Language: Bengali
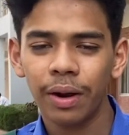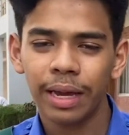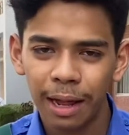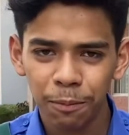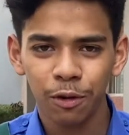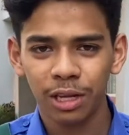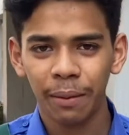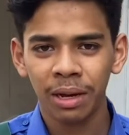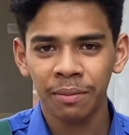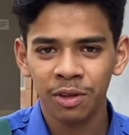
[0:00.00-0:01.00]
অনেক হেল্প করছে
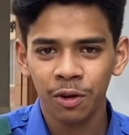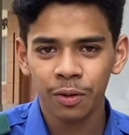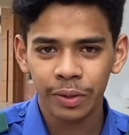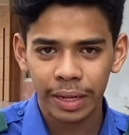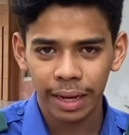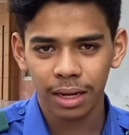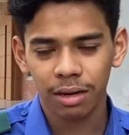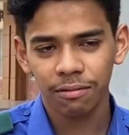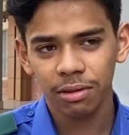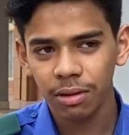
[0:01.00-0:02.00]
আমাকে ভিতরে ঢুকতে
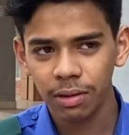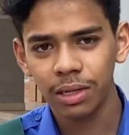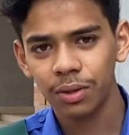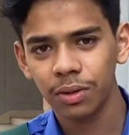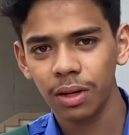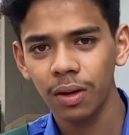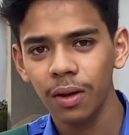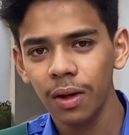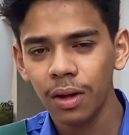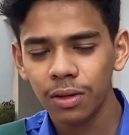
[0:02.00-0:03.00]
অ্যান্ড ভিডিও ক্রিয়েট করতে
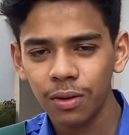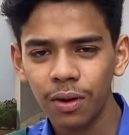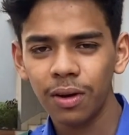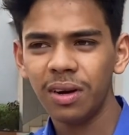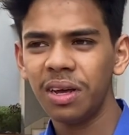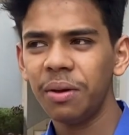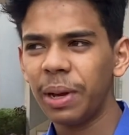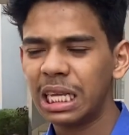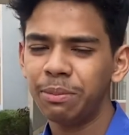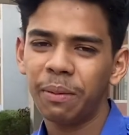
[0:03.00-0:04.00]
সো অলরেডি
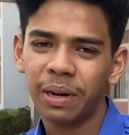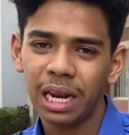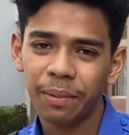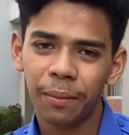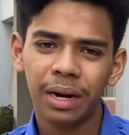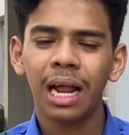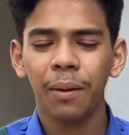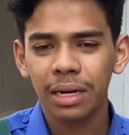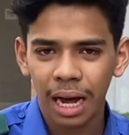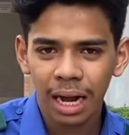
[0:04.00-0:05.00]
ম্যাক্সিমাম ক্লিপ আমার
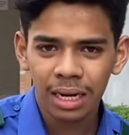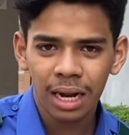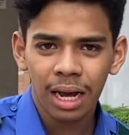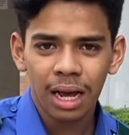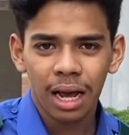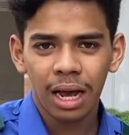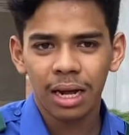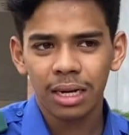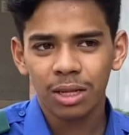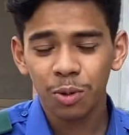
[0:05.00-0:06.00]
নেওয়া ডান
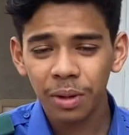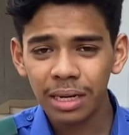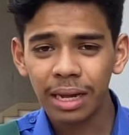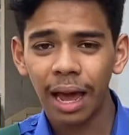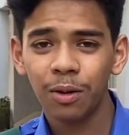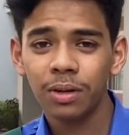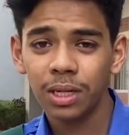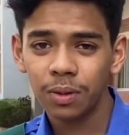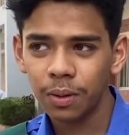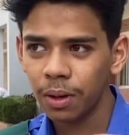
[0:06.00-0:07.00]
অ্যান্ড তোমাদেরকে এখন
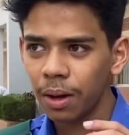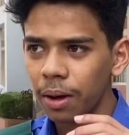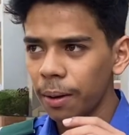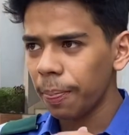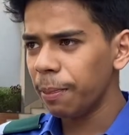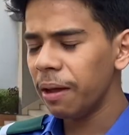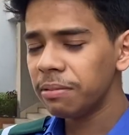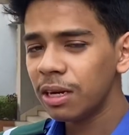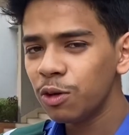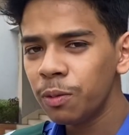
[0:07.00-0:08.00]
কিছু
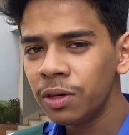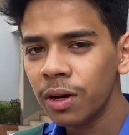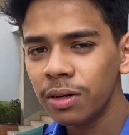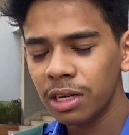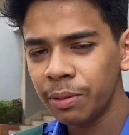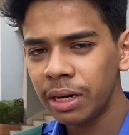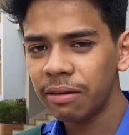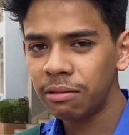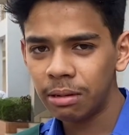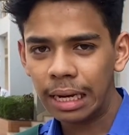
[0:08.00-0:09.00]
বিএফ অ্যান্ড কুর্মি টলার
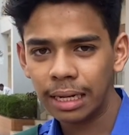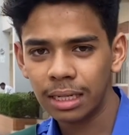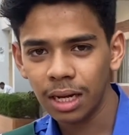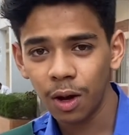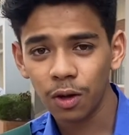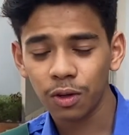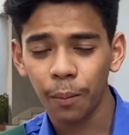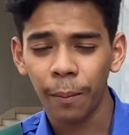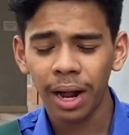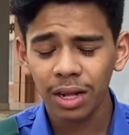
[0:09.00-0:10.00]
সিনেমেটিক ভিডিও দেখাচ্ছি কজ
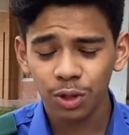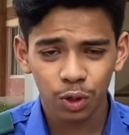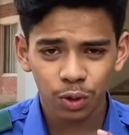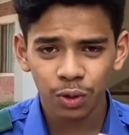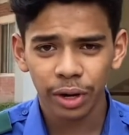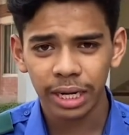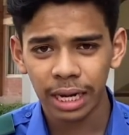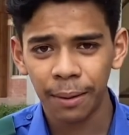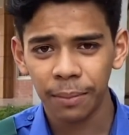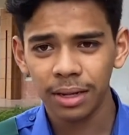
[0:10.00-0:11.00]
মারাত্মক সুন্দর
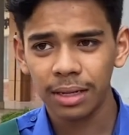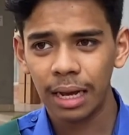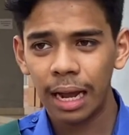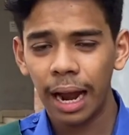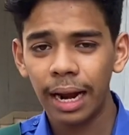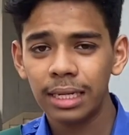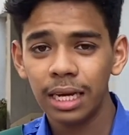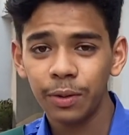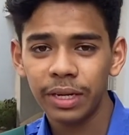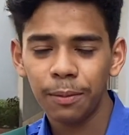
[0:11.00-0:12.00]
একটা ক্যাম্পাস অ্যান্ড
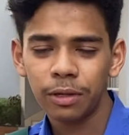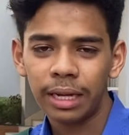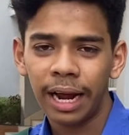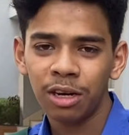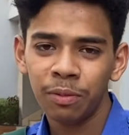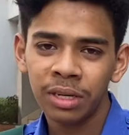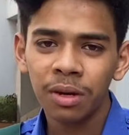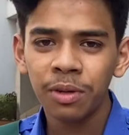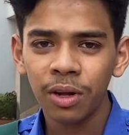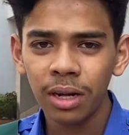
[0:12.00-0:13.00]
যেহেতু এটা পড়ছে
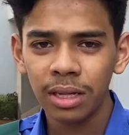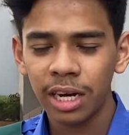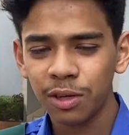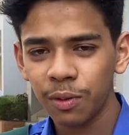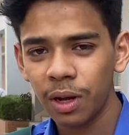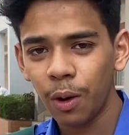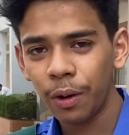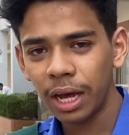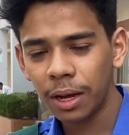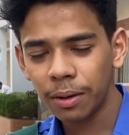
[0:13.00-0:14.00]
ক্যান্টনমেন্টের ভিতরে দ্যাটস ওয়াই
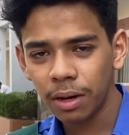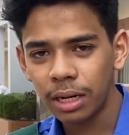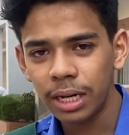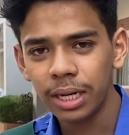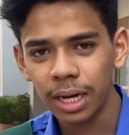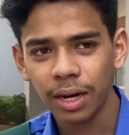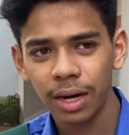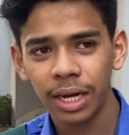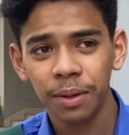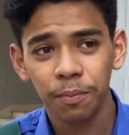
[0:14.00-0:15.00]
অনেক নিট অ্যান্ড
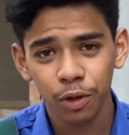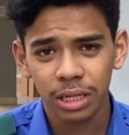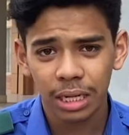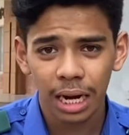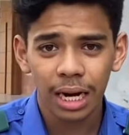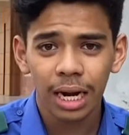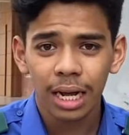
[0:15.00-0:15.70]
ক্লিন পরিষ্কার